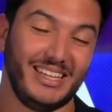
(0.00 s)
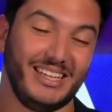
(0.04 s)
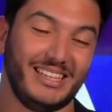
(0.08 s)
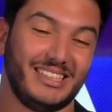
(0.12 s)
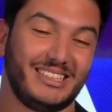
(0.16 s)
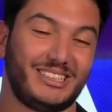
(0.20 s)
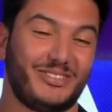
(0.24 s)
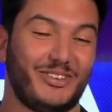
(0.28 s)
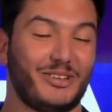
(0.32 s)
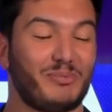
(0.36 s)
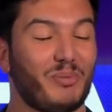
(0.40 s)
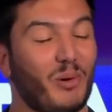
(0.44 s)

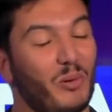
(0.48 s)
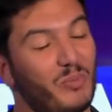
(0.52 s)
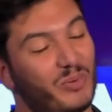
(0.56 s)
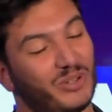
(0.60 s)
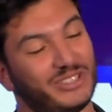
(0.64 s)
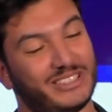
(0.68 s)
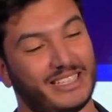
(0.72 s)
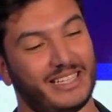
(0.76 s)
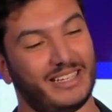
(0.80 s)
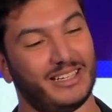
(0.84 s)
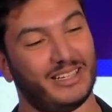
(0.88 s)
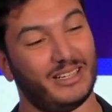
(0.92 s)
Je vais te
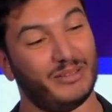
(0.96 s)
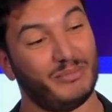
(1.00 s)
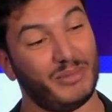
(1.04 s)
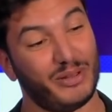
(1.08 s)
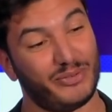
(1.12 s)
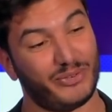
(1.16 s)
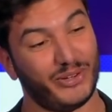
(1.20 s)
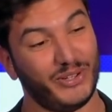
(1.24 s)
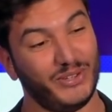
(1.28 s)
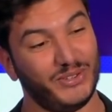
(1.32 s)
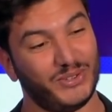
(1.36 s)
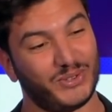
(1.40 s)
proposer mes
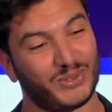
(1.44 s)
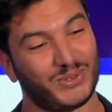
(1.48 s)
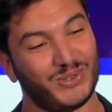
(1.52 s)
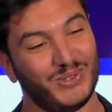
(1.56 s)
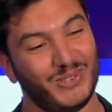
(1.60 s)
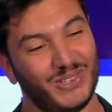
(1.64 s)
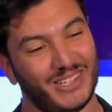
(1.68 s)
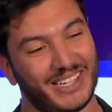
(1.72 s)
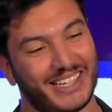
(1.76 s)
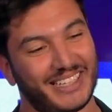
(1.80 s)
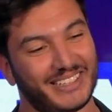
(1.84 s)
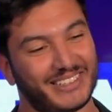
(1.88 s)
fans, du
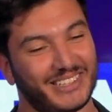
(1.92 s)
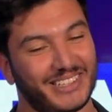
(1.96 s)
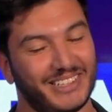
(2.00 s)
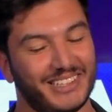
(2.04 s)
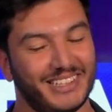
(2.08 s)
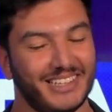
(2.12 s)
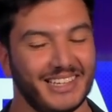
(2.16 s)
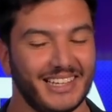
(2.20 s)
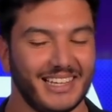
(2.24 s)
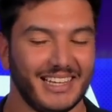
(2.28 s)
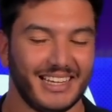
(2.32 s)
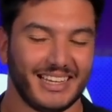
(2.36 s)
coup, Elton.
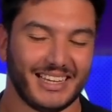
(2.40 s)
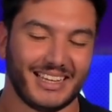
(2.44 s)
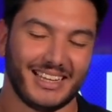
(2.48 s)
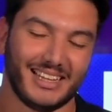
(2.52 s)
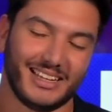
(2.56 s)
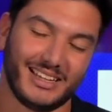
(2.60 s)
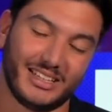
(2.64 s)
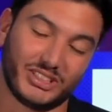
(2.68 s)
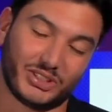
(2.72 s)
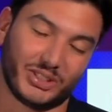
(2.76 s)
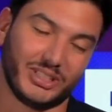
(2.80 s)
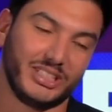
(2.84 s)

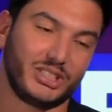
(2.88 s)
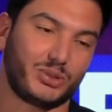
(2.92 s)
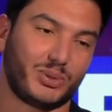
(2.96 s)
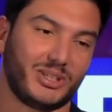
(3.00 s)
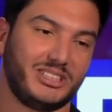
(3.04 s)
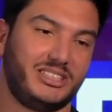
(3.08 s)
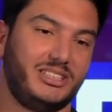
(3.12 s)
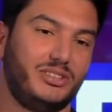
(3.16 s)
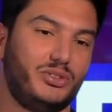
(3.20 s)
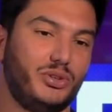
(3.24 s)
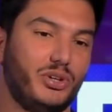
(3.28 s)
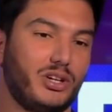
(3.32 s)
J'en ai
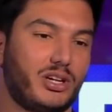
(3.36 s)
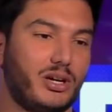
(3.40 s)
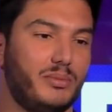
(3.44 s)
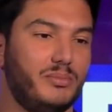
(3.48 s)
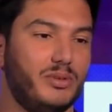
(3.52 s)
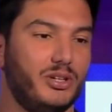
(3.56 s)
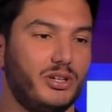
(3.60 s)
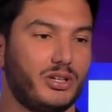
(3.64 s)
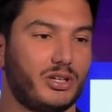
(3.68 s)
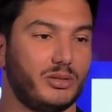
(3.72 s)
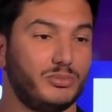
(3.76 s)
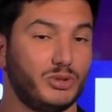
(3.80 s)
choisi deux,
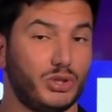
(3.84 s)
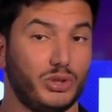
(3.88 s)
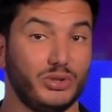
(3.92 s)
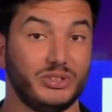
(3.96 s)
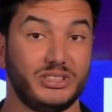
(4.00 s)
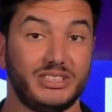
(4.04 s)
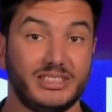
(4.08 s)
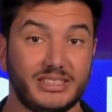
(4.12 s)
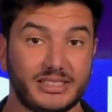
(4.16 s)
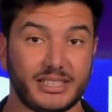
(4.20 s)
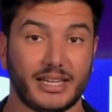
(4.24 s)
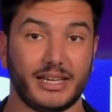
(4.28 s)
comme, comme je le
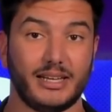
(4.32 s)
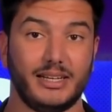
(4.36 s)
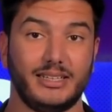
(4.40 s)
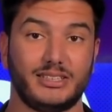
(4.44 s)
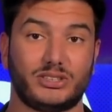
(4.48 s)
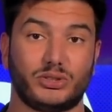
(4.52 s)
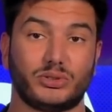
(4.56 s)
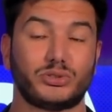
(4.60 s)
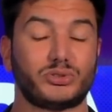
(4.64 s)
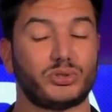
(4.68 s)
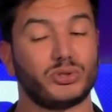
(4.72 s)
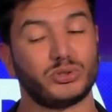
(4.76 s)
disais, les
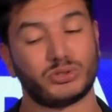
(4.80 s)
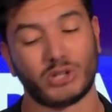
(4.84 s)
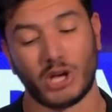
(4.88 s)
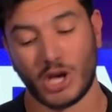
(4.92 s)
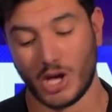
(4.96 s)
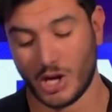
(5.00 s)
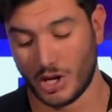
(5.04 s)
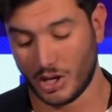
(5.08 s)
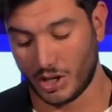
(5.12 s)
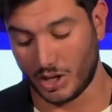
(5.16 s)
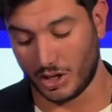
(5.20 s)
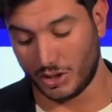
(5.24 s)
socios.
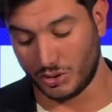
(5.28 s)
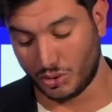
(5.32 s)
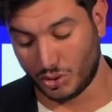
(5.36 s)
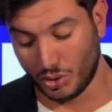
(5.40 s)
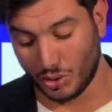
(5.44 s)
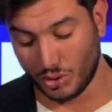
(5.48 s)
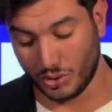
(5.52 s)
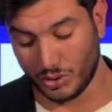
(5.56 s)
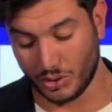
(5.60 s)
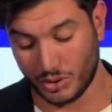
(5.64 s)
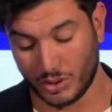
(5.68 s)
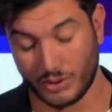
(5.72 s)

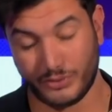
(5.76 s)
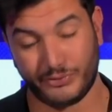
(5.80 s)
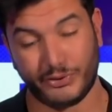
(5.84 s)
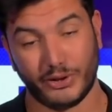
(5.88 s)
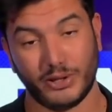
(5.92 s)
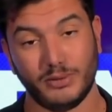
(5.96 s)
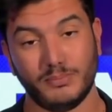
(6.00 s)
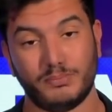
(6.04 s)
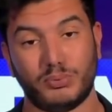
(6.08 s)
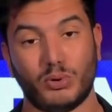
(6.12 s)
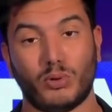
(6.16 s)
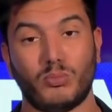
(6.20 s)
deux
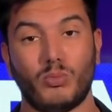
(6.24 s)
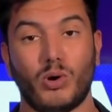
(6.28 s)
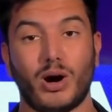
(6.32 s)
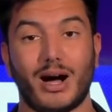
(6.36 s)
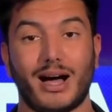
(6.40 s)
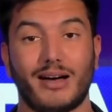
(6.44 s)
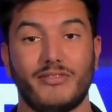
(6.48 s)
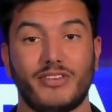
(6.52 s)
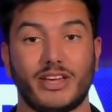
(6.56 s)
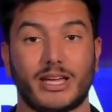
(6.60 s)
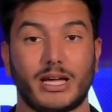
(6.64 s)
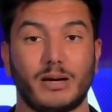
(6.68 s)
fun pour moi,
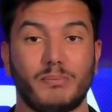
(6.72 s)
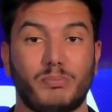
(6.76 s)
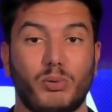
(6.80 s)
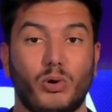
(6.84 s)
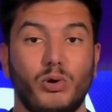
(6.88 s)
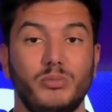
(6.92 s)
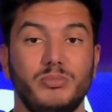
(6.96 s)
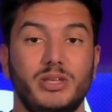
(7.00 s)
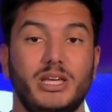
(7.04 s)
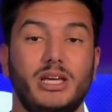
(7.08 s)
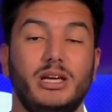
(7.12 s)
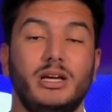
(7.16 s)
avec un
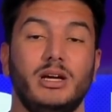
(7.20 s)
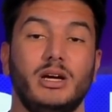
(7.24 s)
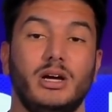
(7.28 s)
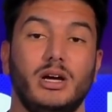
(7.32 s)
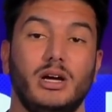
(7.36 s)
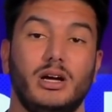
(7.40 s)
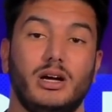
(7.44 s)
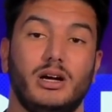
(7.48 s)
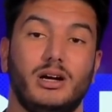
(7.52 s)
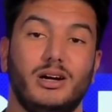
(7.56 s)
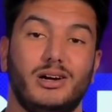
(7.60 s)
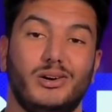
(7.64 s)
premier
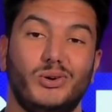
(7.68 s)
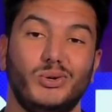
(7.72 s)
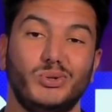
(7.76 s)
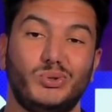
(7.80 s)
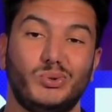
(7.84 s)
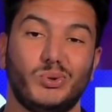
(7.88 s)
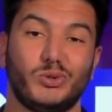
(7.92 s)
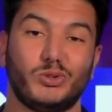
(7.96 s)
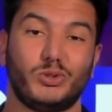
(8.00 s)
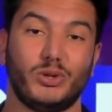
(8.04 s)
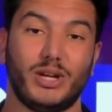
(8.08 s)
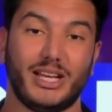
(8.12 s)
euh,
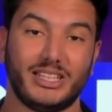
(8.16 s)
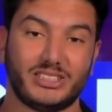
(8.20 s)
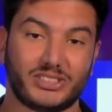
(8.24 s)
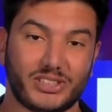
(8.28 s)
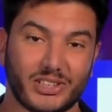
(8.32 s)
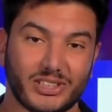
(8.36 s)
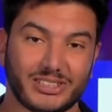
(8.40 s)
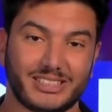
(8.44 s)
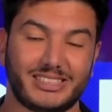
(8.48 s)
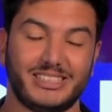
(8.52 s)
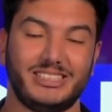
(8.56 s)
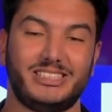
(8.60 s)
autour de Leicester
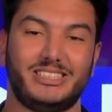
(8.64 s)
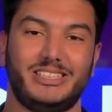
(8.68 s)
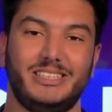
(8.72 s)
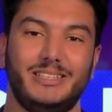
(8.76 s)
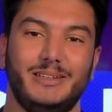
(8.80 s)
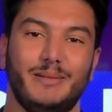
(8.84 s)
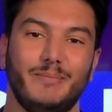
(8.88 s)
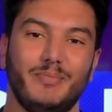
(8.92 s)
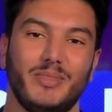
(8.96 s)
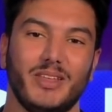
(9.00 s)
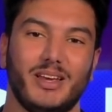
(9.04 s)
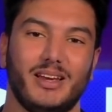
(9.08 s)
City.
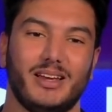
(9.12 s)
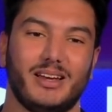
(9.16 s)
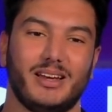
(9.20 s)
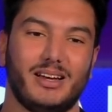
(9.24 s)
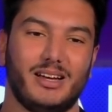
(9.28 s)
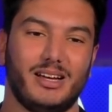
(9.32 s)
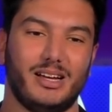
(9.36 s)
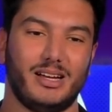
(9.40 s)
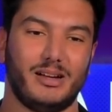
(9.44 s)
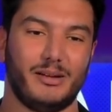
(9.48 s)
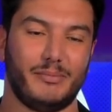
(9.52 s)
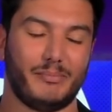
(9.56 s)

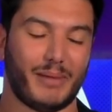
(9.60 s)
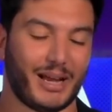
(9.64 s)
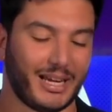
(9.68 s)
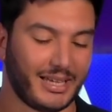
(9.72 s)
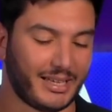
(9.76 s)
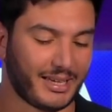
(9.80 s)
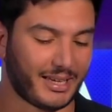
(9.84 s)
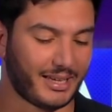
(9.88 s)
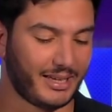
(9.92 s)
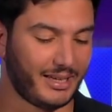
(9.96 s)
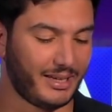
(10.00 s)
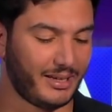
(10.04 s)
Euh,
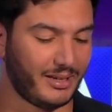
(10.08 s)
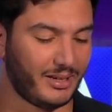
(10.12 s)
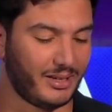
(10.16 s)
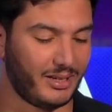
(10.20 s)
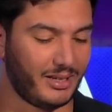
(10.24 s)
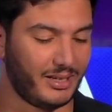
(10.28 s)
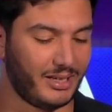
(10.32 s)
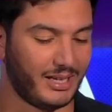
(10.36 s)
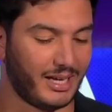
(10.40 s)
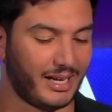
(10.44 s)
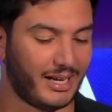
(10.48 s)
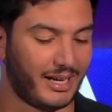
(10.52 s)
malgré
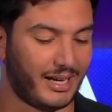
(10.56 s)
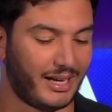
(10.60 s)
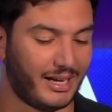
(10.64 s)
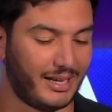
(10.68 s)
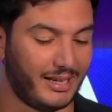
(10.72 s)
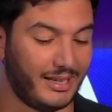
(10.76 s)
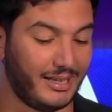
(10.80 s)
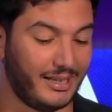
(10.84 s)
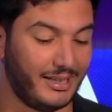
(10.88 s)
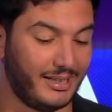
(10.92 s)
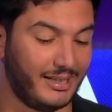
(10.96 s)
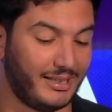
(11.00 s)
euh,
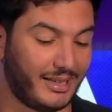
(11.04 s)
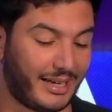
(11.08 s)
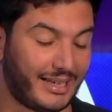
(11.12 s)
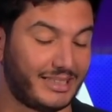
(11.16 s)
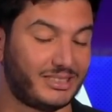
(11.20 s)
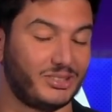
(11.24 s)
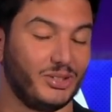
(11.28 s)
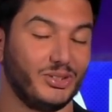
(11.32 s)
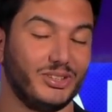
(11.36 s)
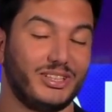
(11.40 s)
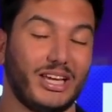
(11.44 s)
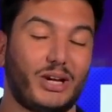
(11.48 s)
les
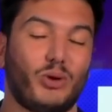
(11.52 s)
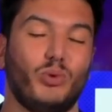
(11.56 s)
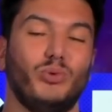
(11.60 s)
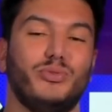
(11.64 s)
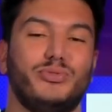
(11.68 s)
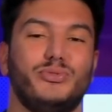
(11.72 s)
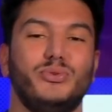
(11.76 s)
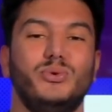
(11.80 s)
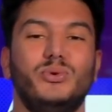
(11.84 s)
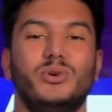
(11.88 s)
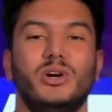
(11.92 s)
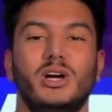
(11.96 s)
récentes
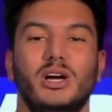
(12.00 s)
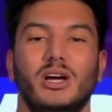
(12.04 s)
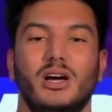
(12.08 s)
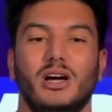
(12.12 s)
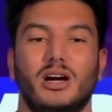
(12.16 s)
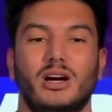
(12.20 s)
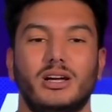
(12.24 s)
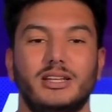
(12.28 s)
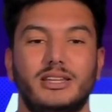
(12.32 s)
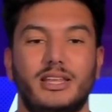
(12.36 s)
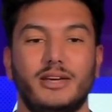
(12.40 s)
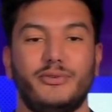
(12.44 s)
déconvenues
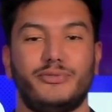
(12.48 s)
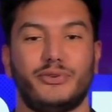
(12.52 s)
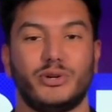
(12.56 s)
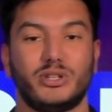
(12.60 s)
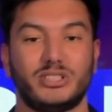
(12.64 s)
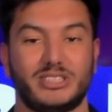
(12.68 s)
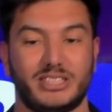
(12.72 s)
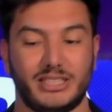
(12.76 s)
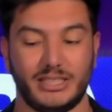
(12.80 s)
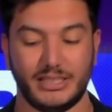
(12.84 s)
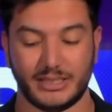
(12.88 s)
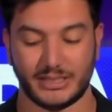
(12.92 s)
des
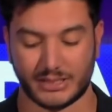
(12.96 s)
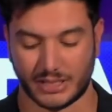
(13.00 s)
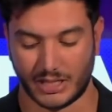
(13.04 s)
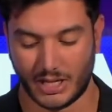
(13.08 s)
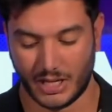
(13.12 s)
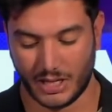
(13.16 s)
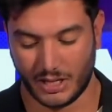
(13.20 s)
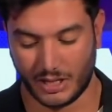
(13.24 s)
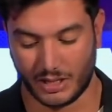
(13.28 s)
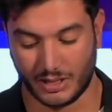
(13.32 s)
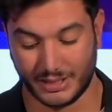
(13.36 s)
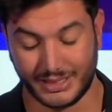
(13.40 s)
Foxes,
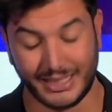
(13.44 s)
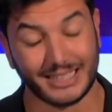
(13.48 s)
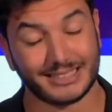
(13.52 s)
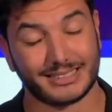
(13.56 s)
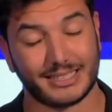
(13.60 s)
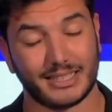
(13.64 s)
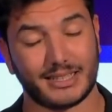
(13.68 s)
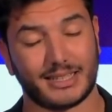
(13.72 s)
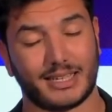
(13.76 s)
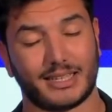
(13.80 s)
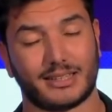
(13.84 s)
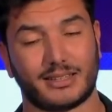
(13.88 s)
il y a cette